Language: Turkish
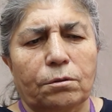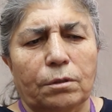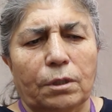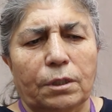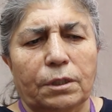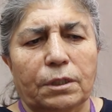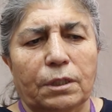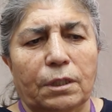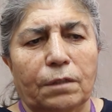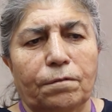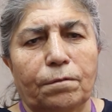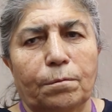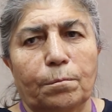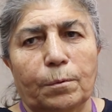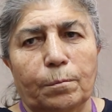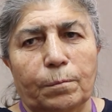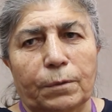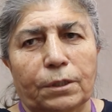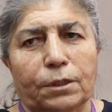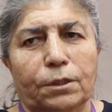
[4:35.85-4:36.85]

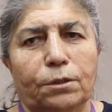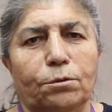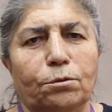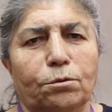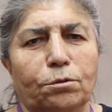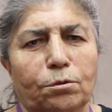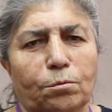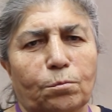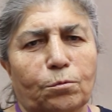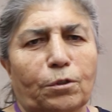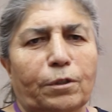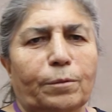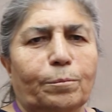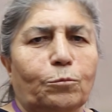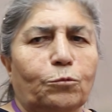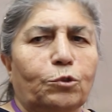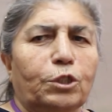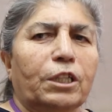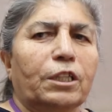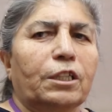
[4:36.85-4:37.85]
Etrafıma bakınıyordum.
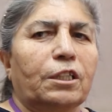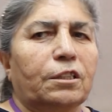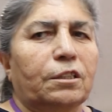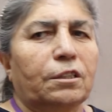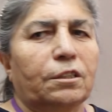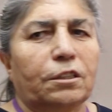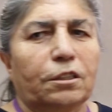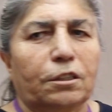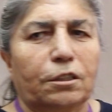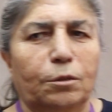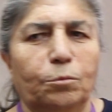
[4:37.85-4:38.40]
Müdahale edecek